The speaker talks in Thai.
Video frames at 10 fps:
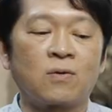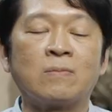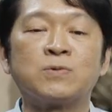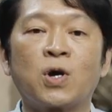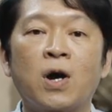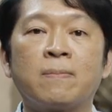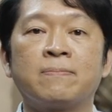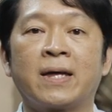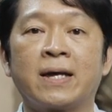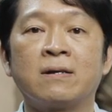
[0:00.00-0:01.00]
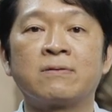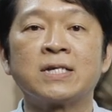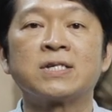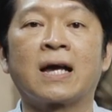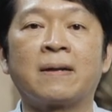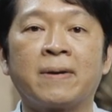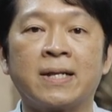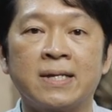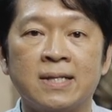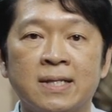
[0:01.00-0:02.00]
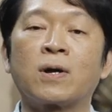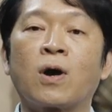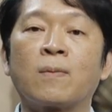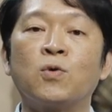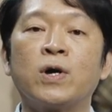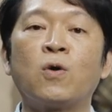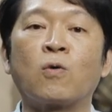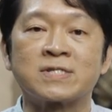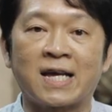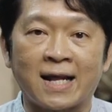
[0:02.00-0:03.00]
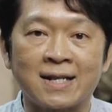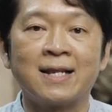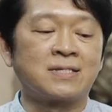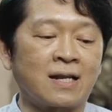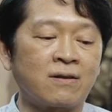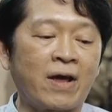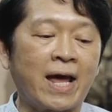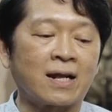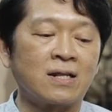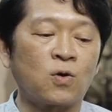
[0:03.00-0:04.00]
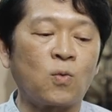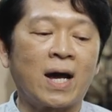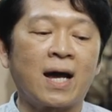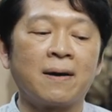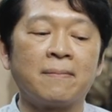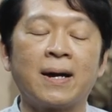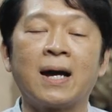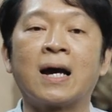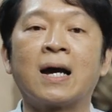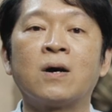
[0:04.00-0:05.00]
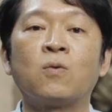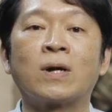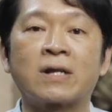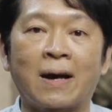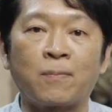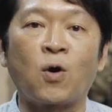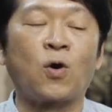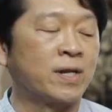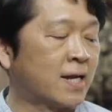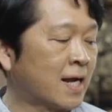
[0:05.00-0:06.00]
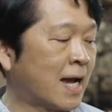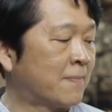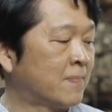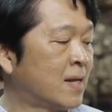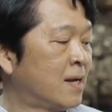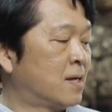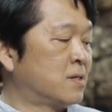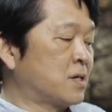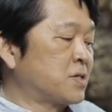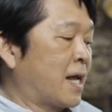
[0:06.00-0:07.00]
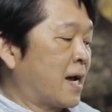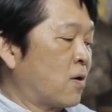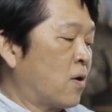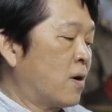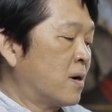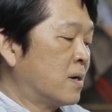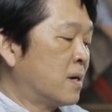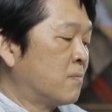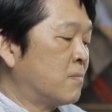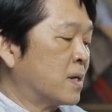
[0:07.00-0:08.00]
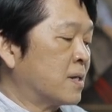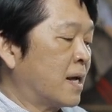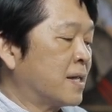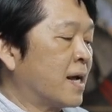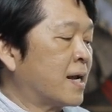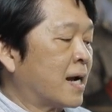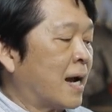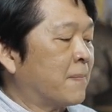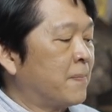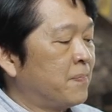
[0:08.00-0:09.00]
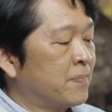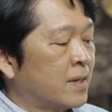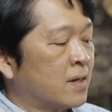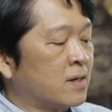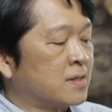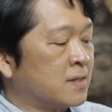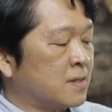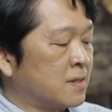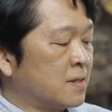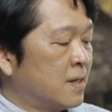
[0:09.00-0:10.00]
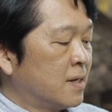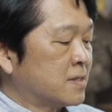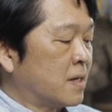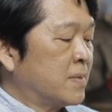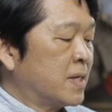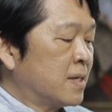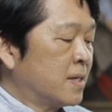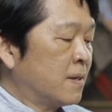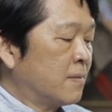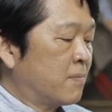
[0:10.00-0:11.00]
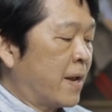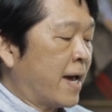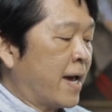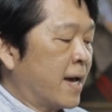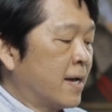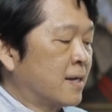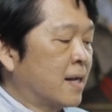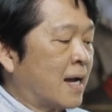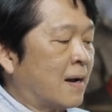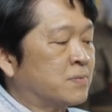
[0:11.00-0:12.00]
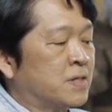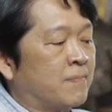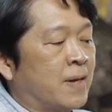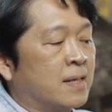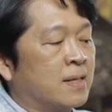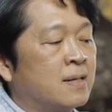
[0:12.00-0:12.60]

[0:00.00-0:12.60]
ความชอบในราชการแผ่นดินประกอบด้วยหกชั้นชั้นแรกเรียกว่ามหาวราพรนะครับลักษณะก็เหมือนอันนี้นะครับก็คือจะมีแพรนะครับที่เป็น